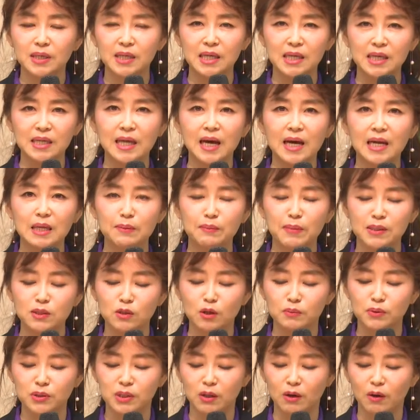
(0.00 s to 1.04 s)

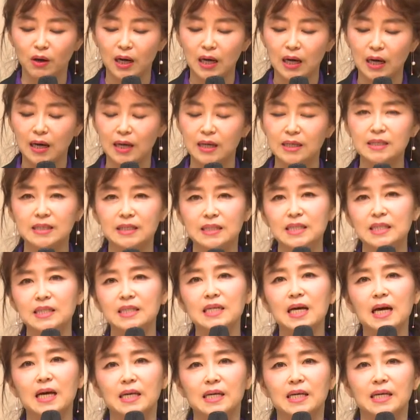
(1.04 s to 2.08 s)
기다림에서부터가 그
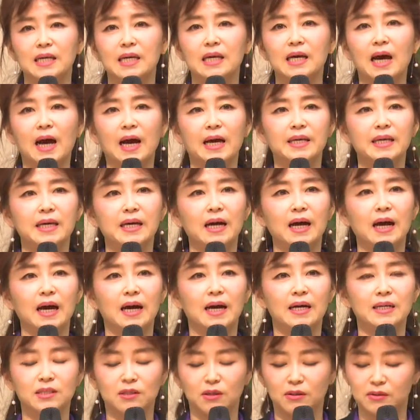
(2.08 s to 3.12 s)
시작이
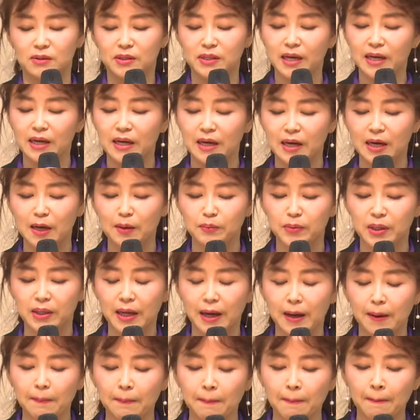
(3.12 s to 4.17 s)
아닌가 저는
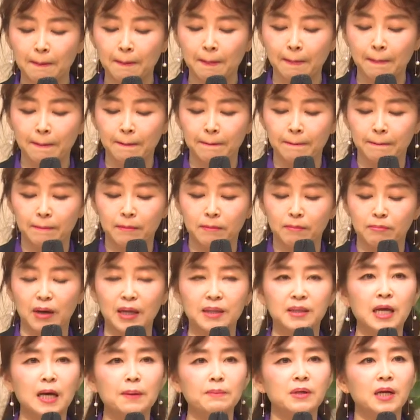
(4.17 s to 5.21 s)
생각합니다.
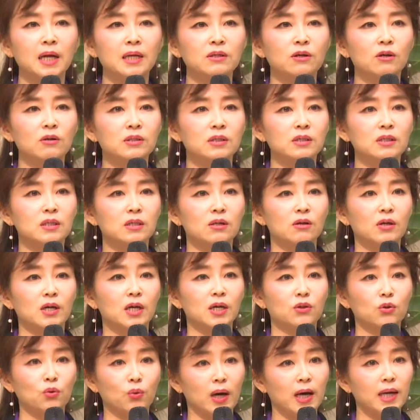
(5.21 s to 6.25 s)
만남이라는 것은
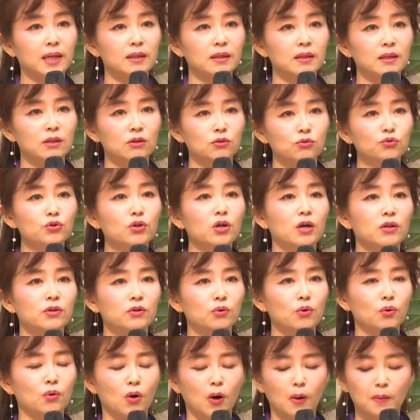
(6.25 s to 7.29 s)
그렇게 또한
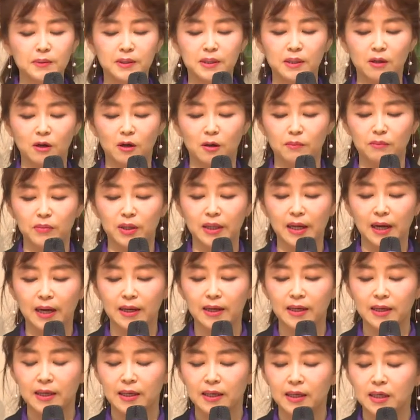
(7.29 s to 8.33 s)
우연도 없을
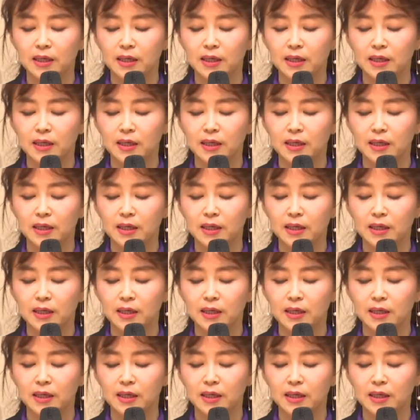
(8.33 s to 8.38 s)
겁니다.